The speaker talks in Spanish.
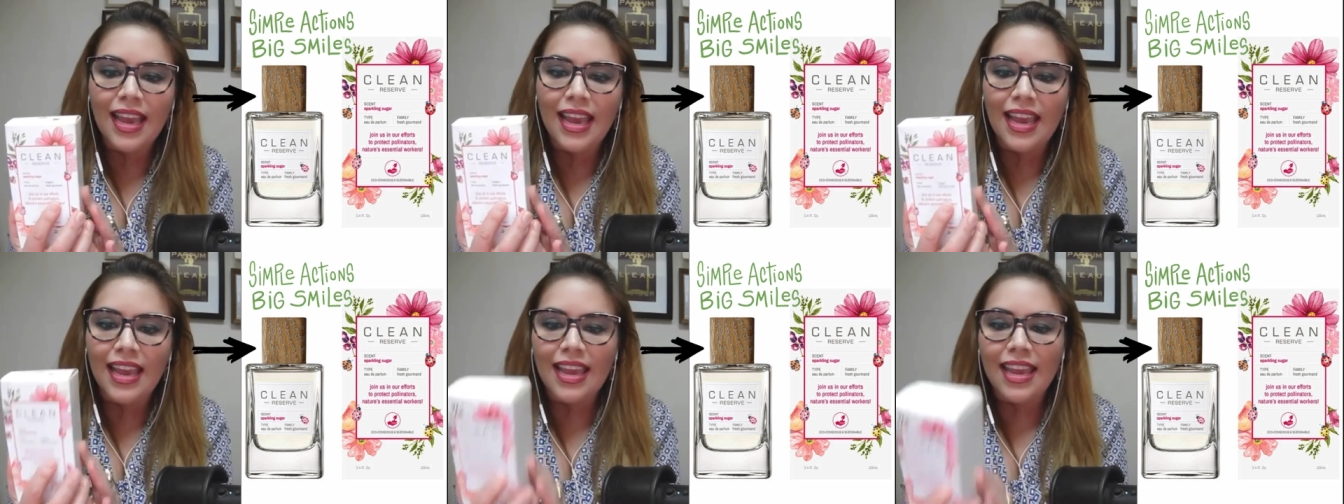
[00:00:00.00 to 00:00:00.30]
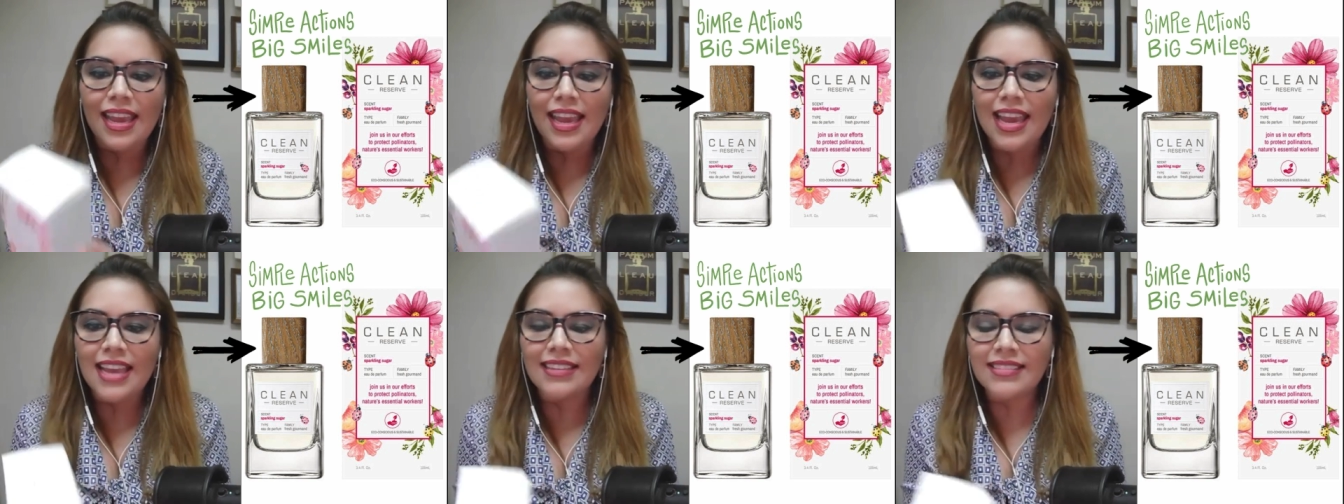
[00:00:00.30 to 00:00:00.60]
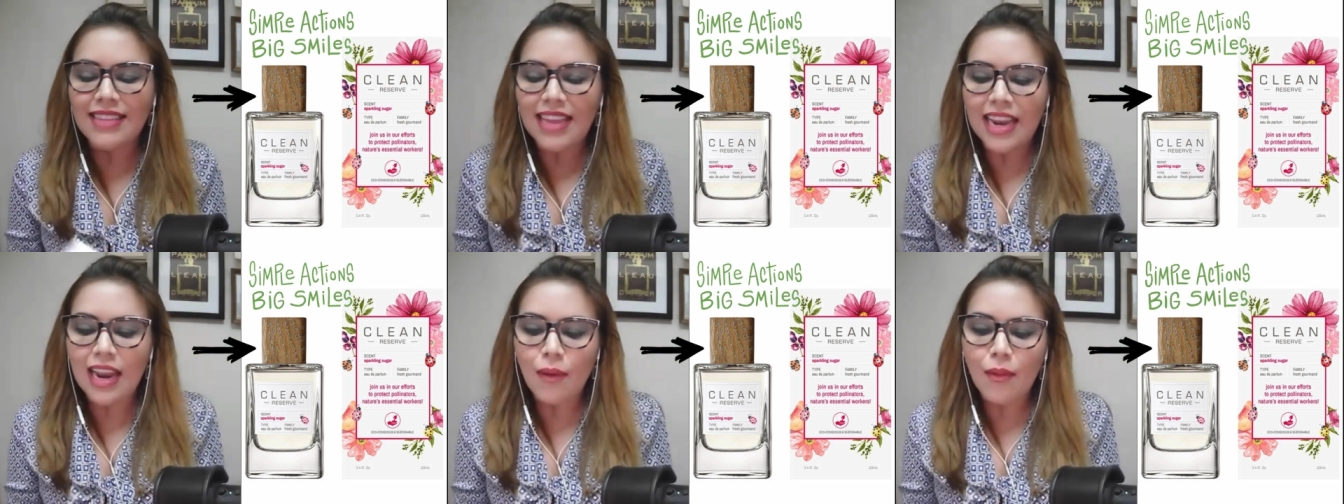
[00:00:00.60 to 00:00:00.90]
Eh,
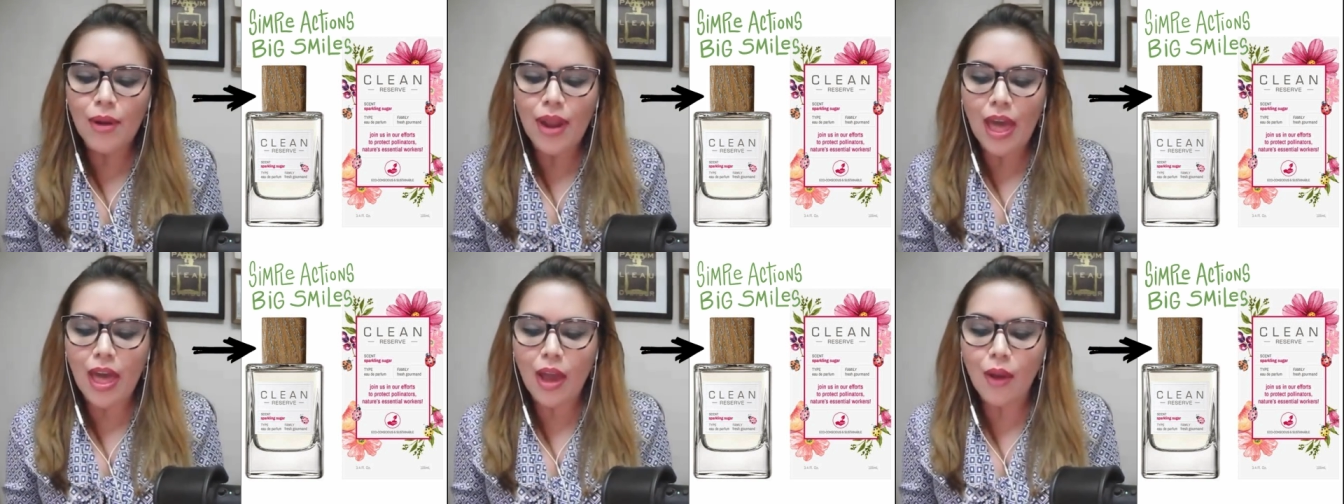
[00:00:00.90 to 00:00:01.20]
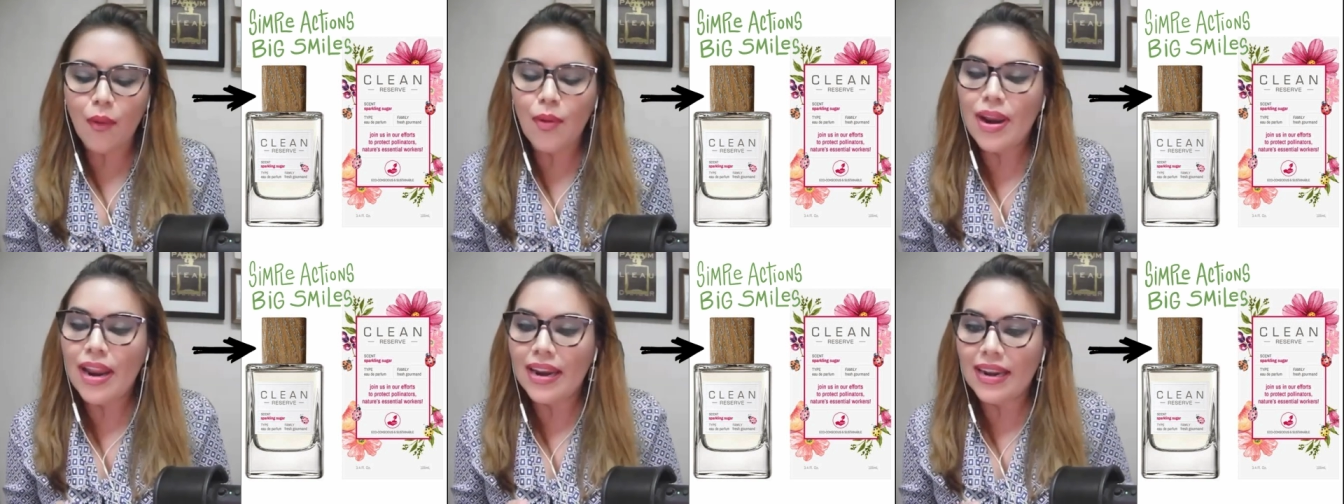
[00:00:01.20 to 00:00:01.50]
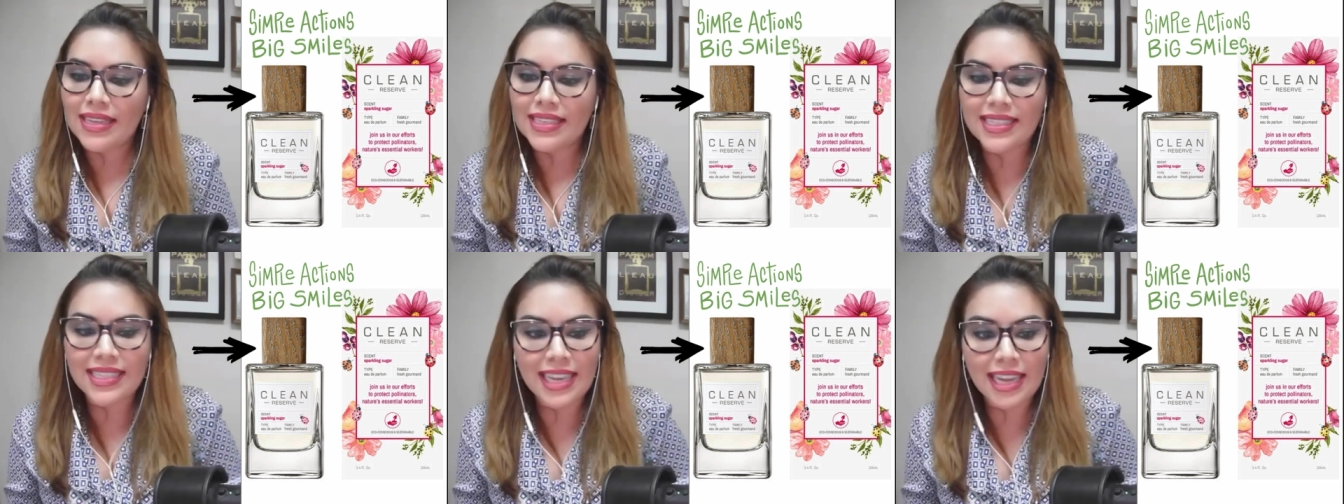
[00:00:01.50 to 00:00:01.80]
está elaborada con la
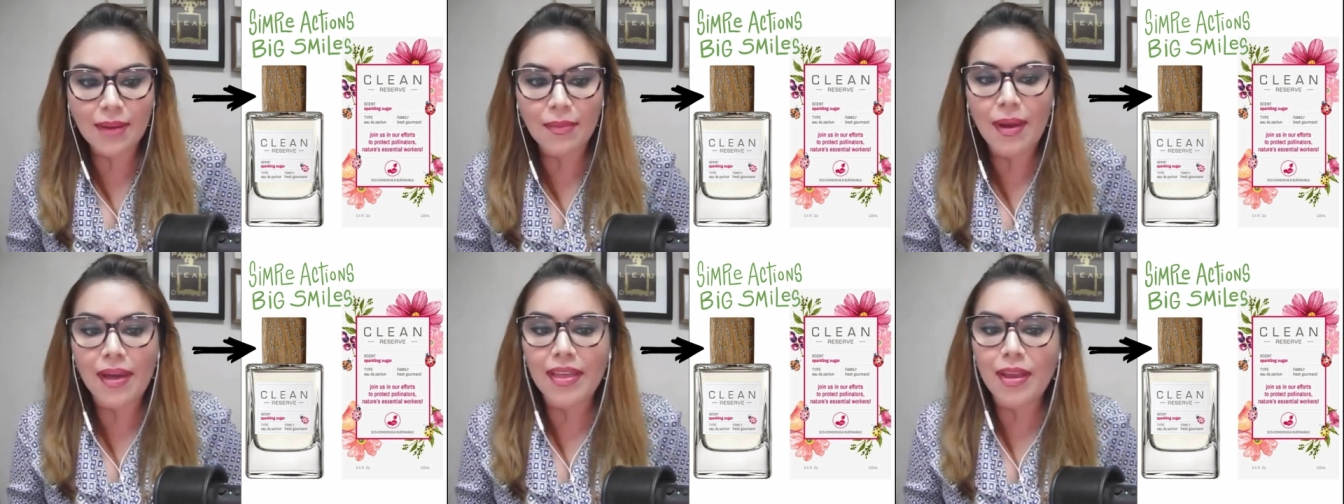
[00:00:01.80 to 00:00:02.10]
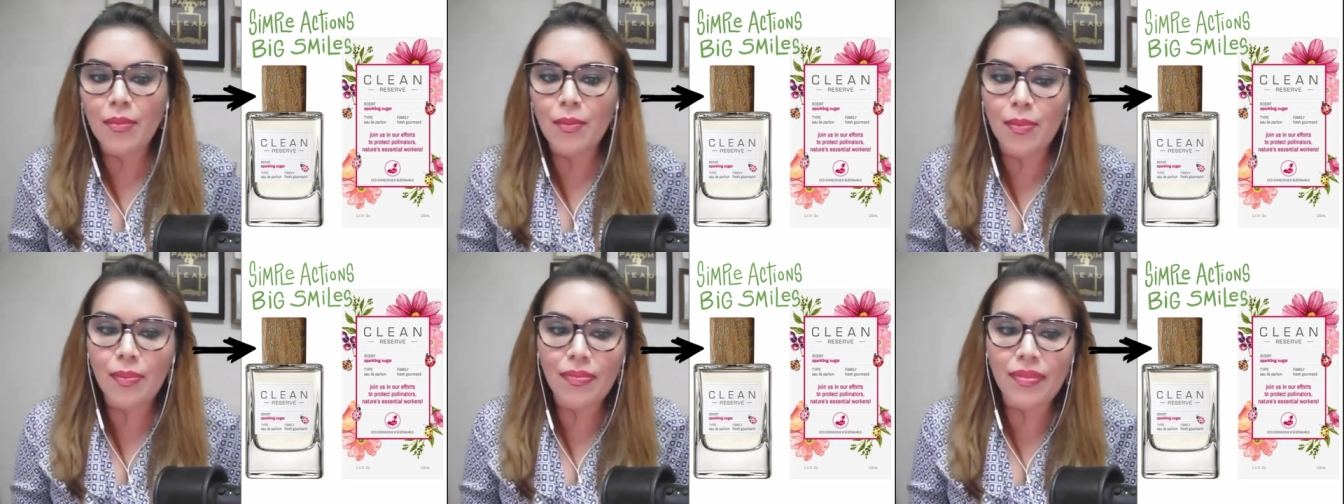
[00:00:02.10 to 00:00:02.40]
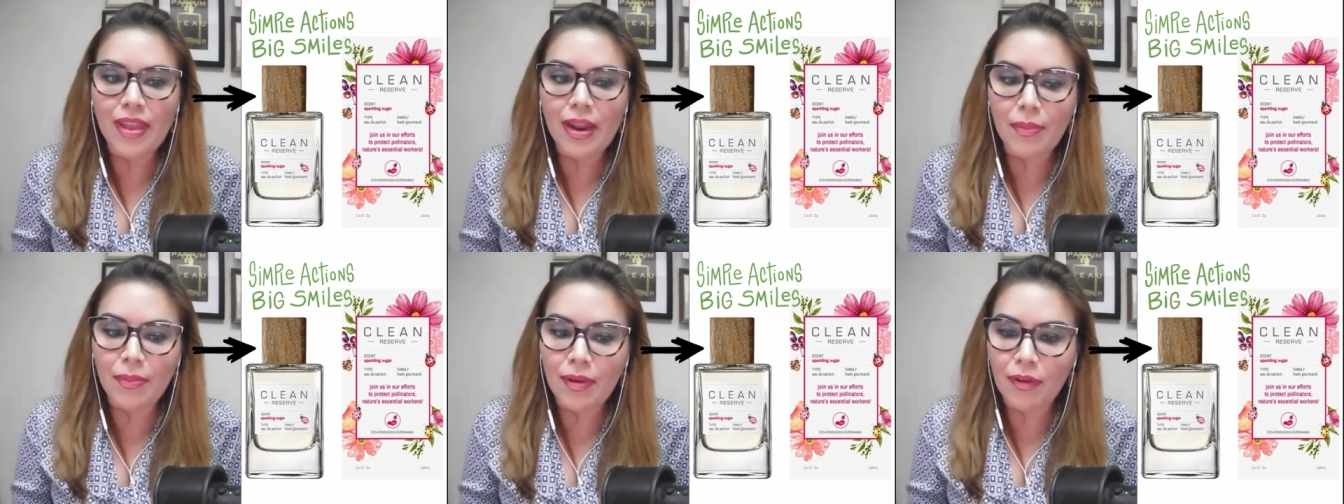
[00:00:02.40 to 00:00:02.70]
reserva
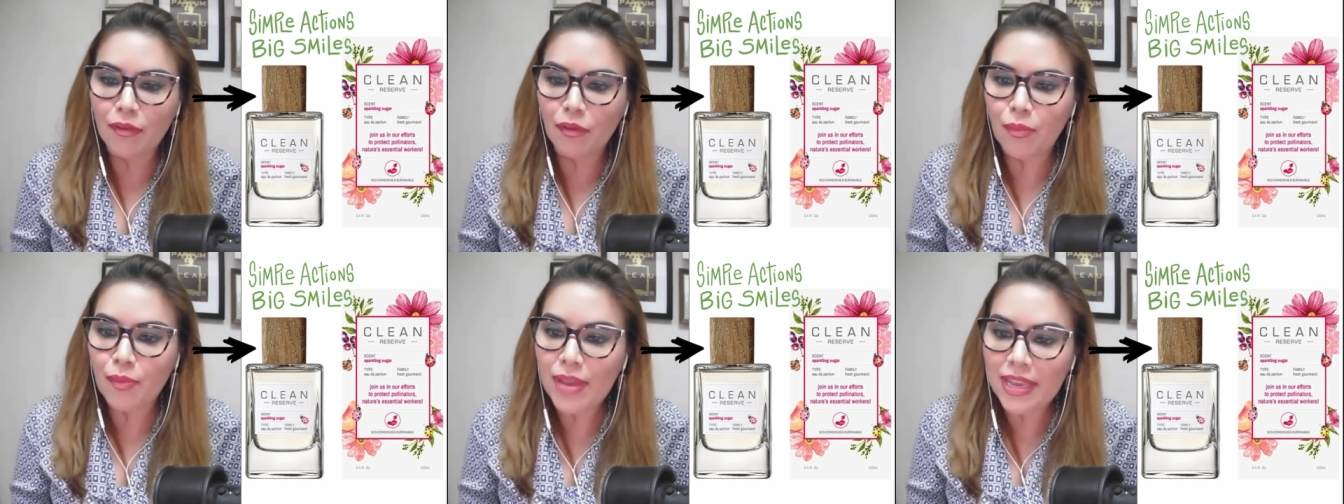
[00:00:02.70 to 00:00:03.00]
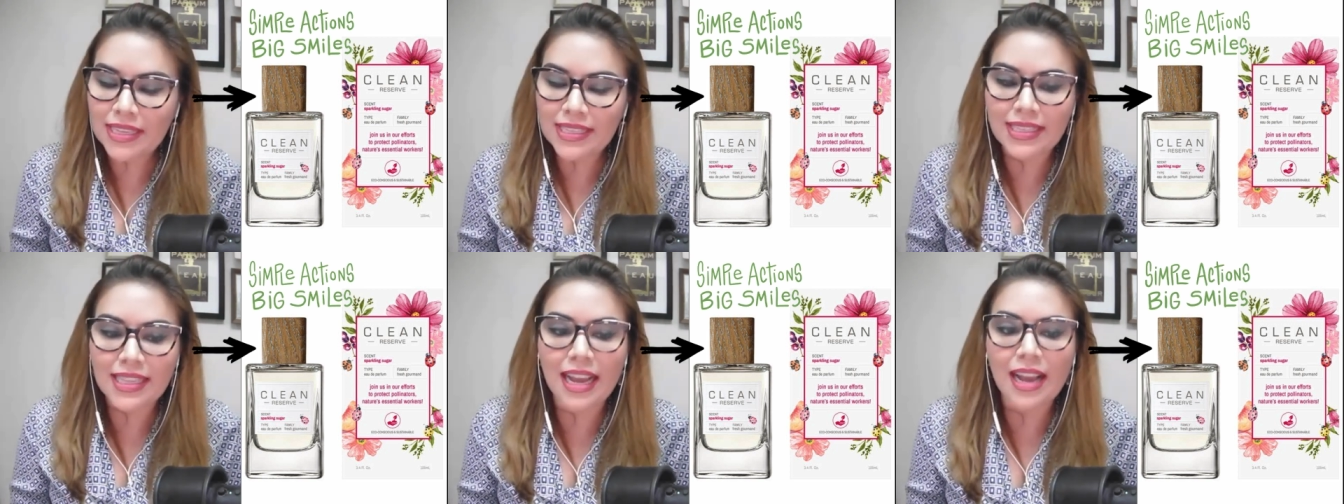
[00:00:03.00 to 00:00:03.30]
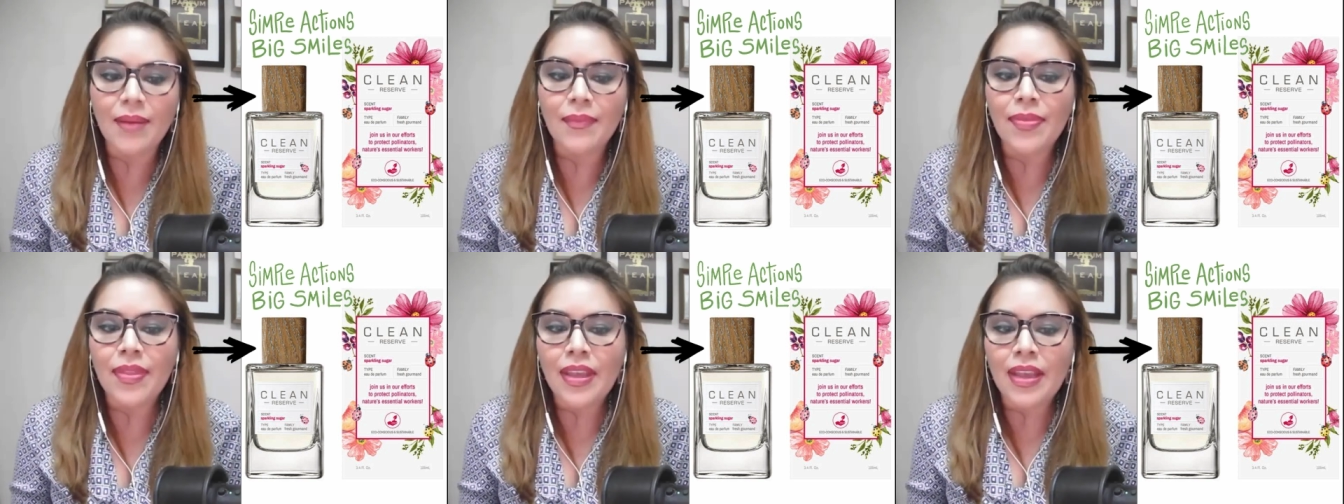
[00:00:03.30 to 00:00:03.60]
del
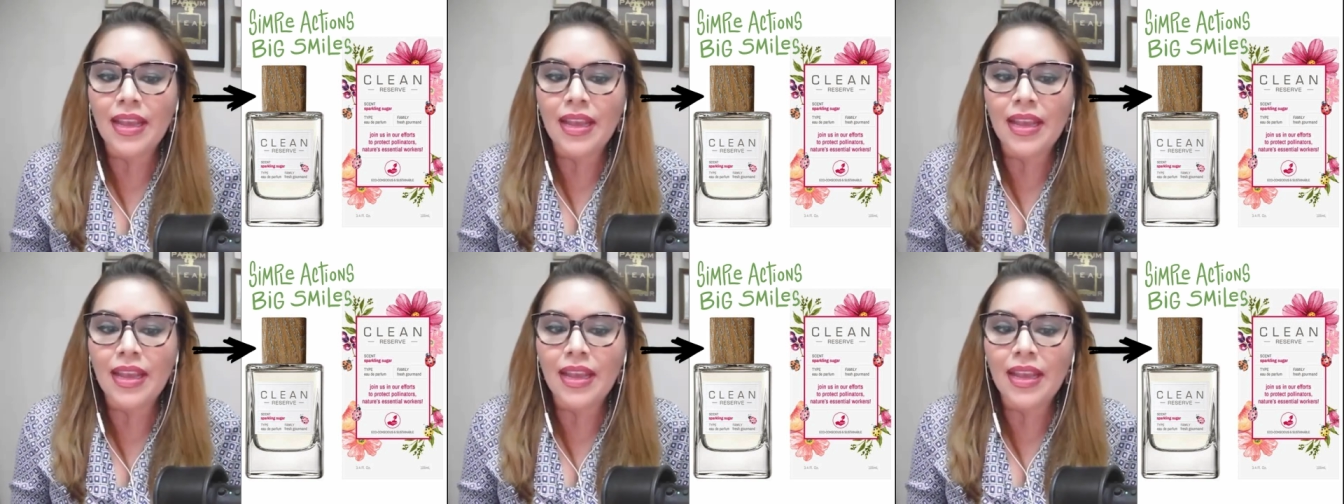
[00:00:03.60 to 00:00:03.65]
perfumista